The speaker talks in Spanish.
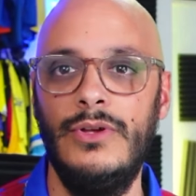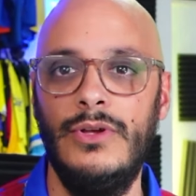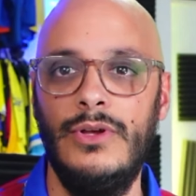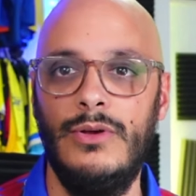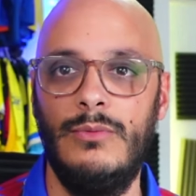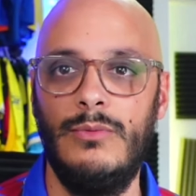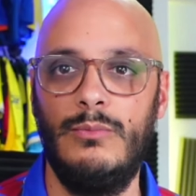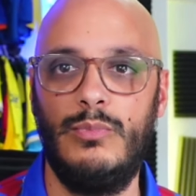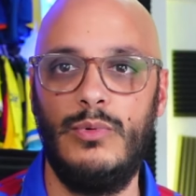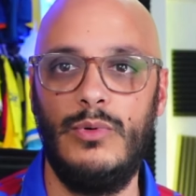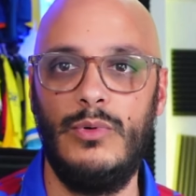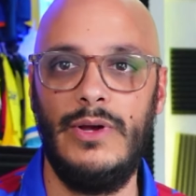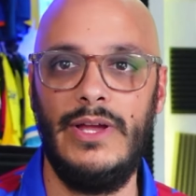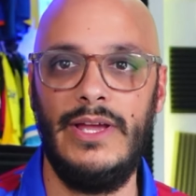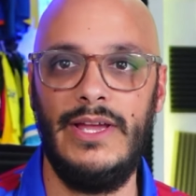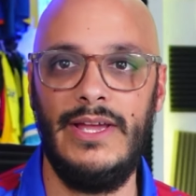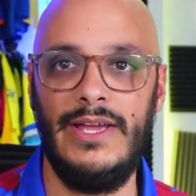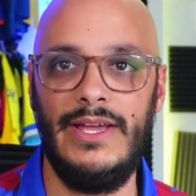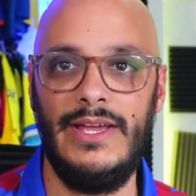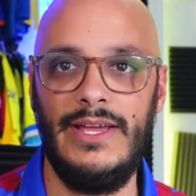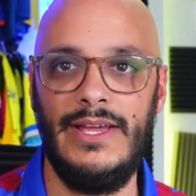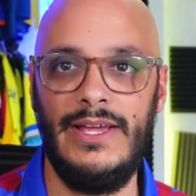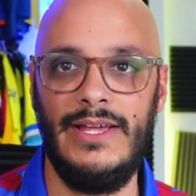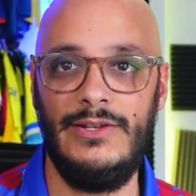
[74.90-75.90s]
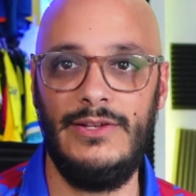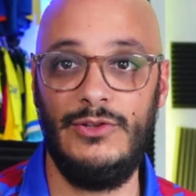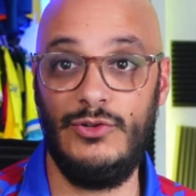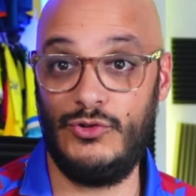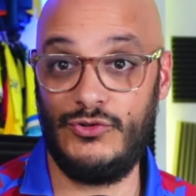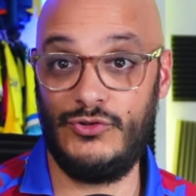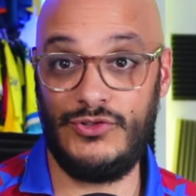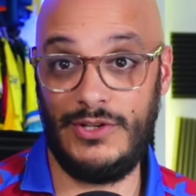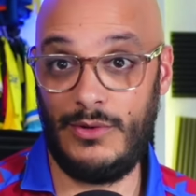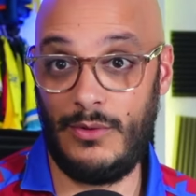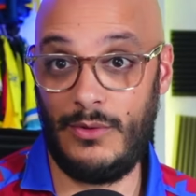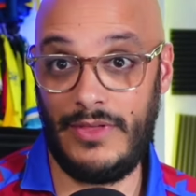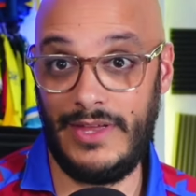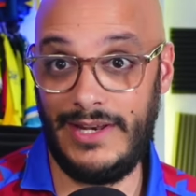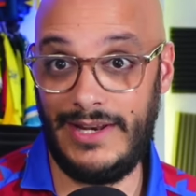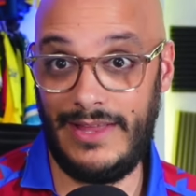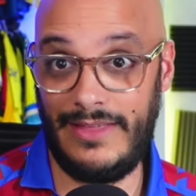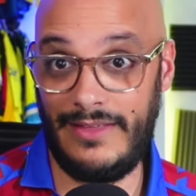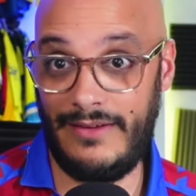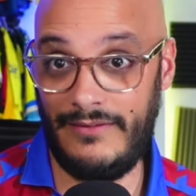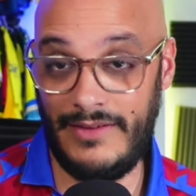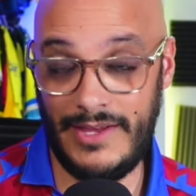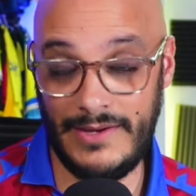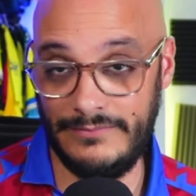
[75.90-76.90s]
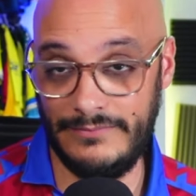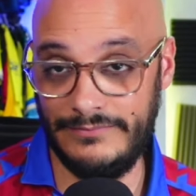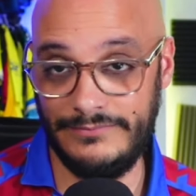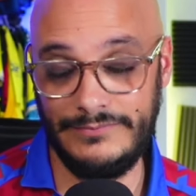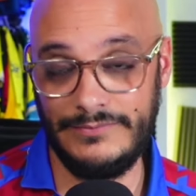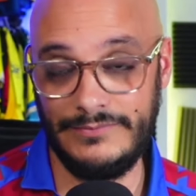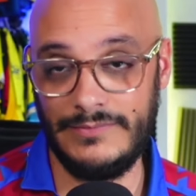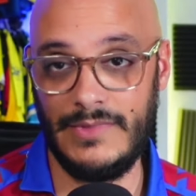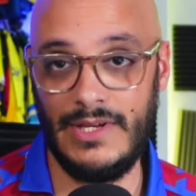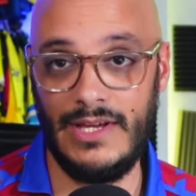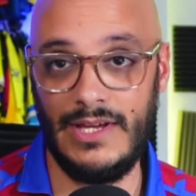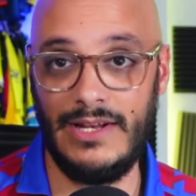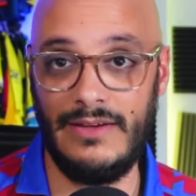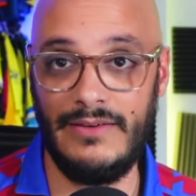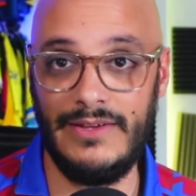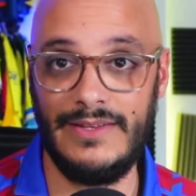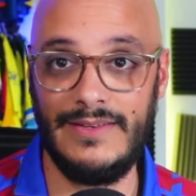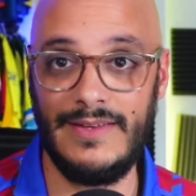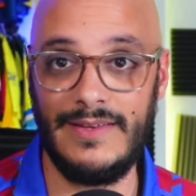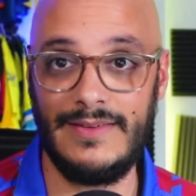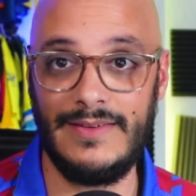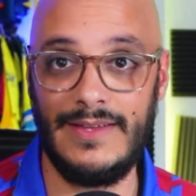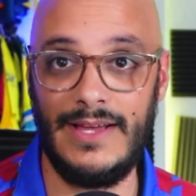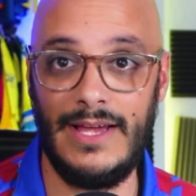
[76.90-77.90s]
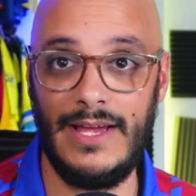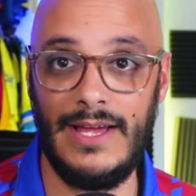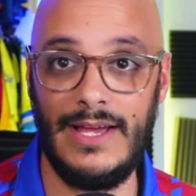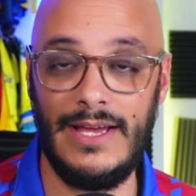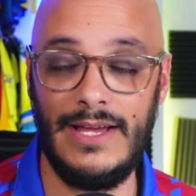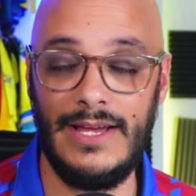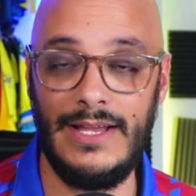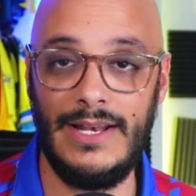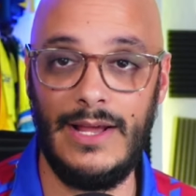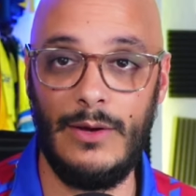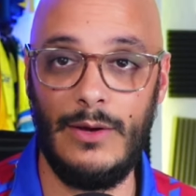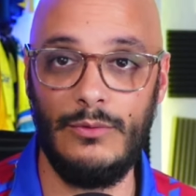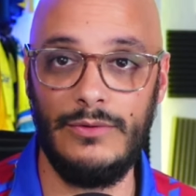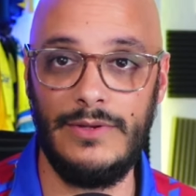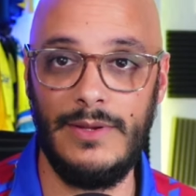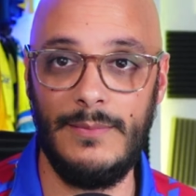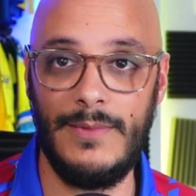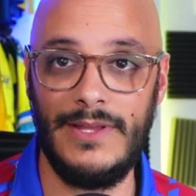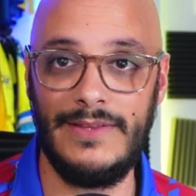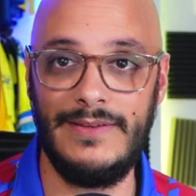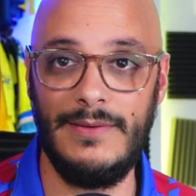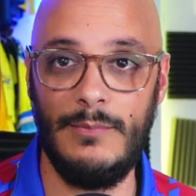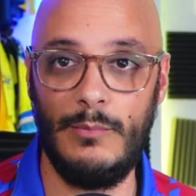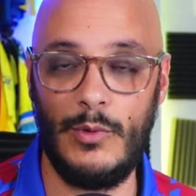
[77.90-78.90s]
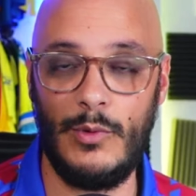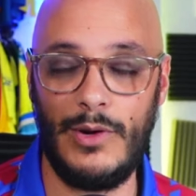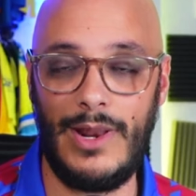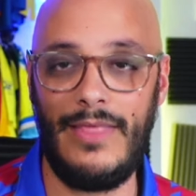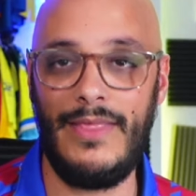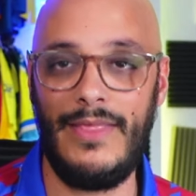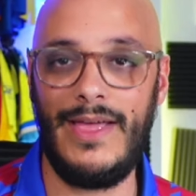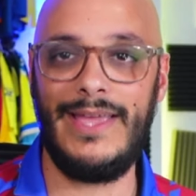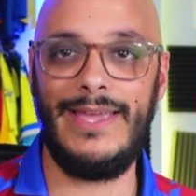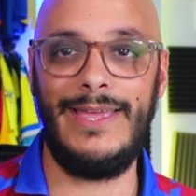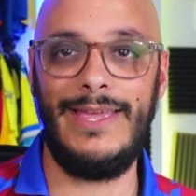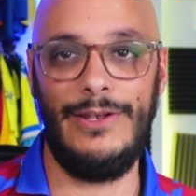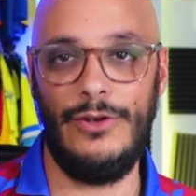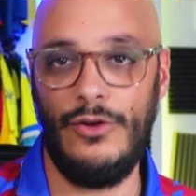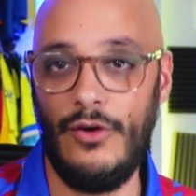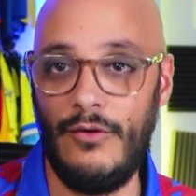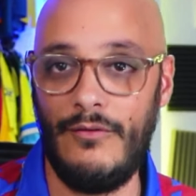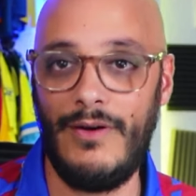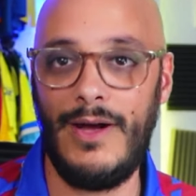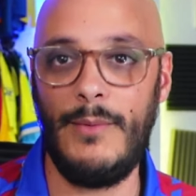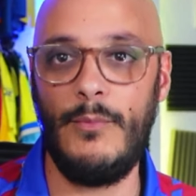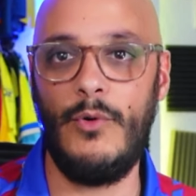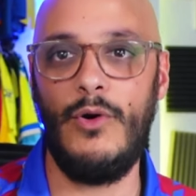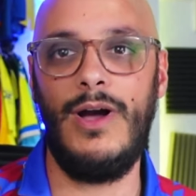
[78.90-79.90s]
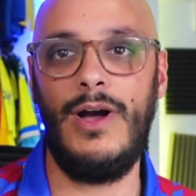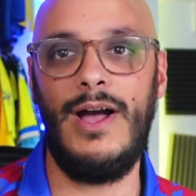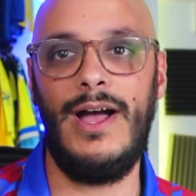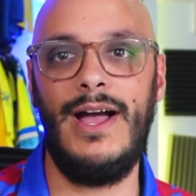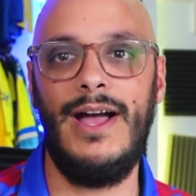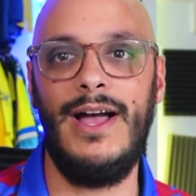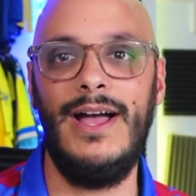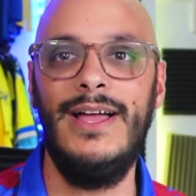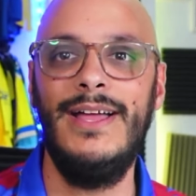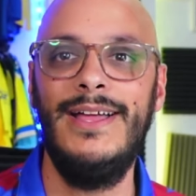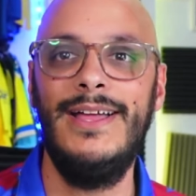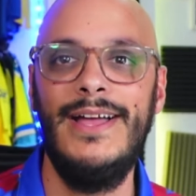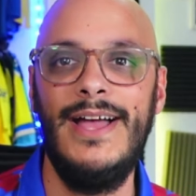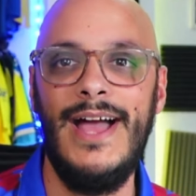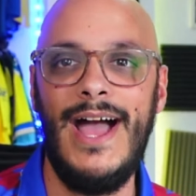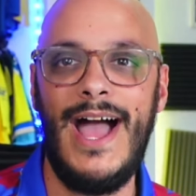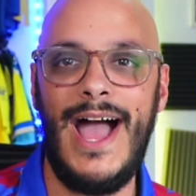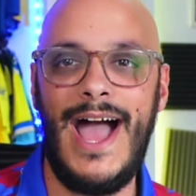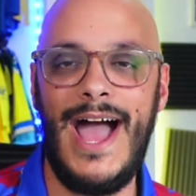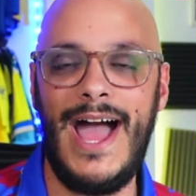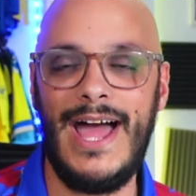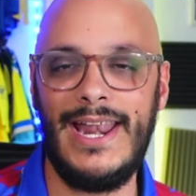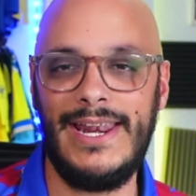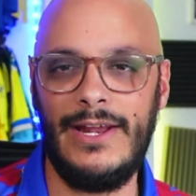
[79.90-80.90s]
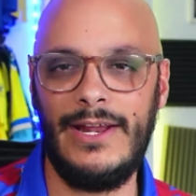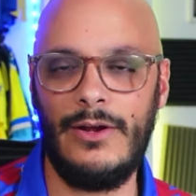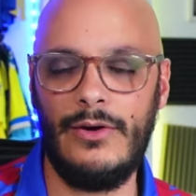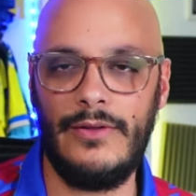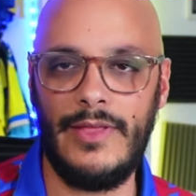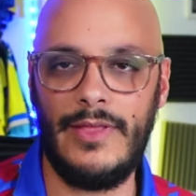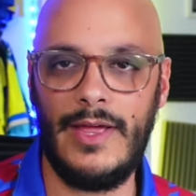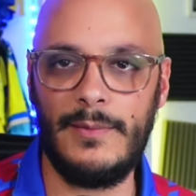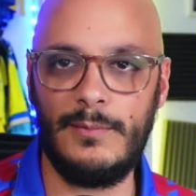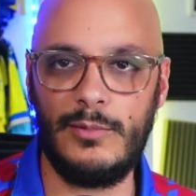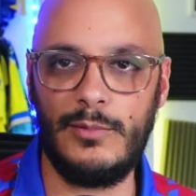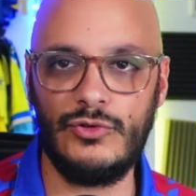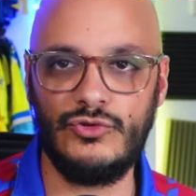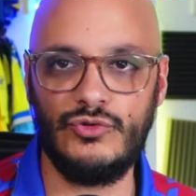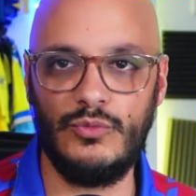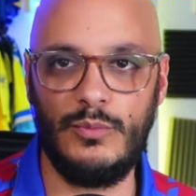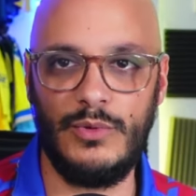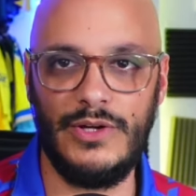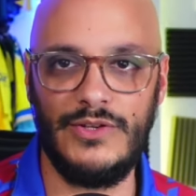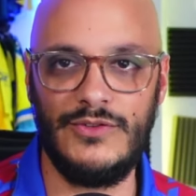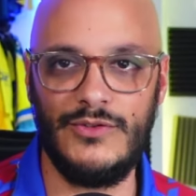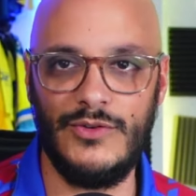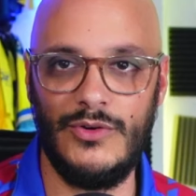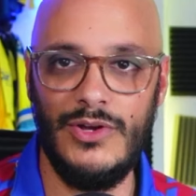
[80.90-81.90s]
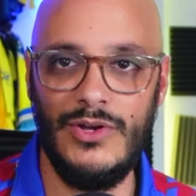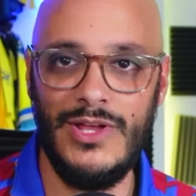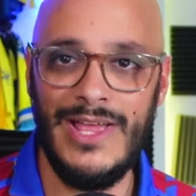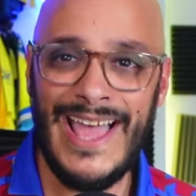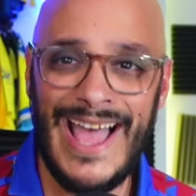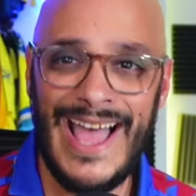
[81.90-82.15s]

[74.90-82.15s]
pues no se nos da nada bien mira, a la vista están las últimas temporadas que no vamos a, recordar, por supuesto.